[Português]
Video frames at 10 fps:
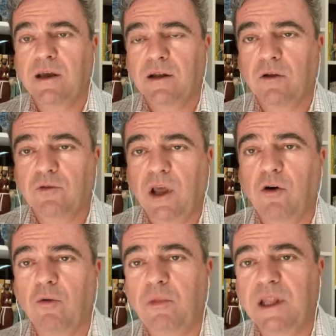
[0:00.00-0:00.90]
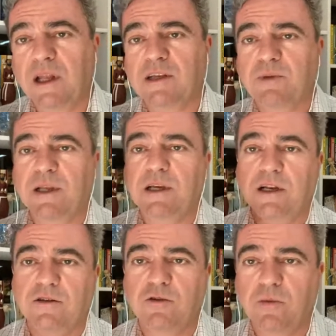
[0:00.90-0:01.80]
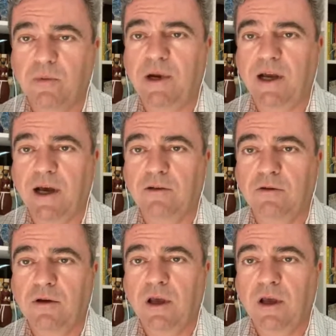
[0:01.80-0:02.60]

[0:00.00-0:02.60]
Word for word: não ter comida nas prateleiras do supermercado.